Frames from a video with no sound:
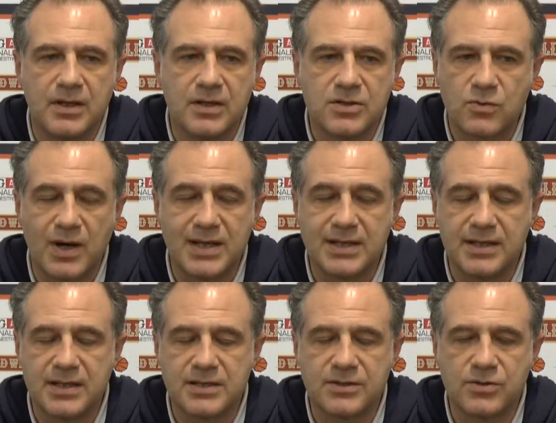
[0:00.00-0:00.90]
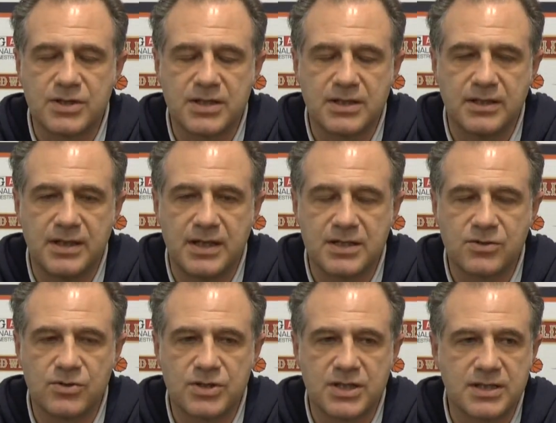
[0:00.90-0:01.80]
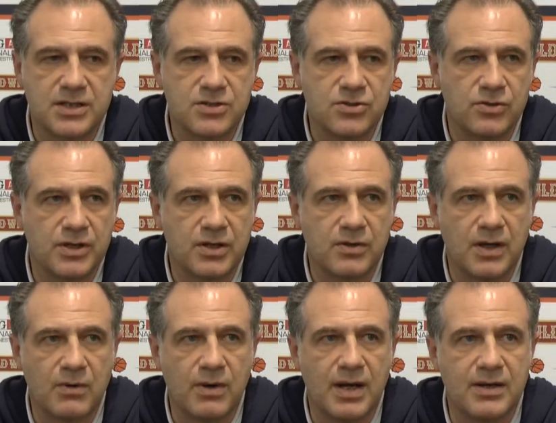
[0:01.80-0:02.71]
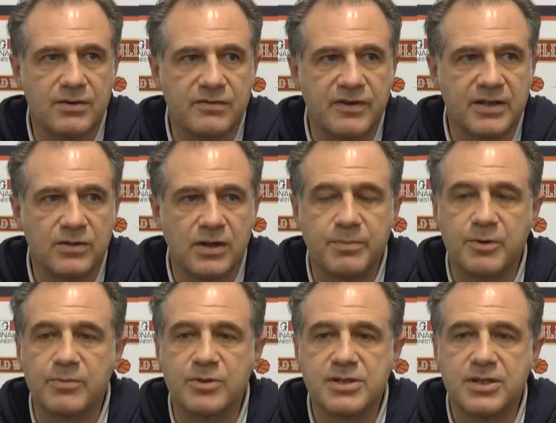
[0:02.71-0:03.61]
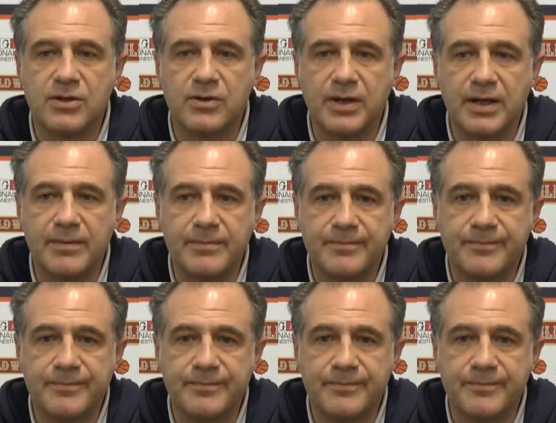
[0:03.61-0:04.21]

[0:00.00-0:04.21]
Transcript: squadra della, scorsa, della scorsa stagione con la quale hanno fatto la promozione,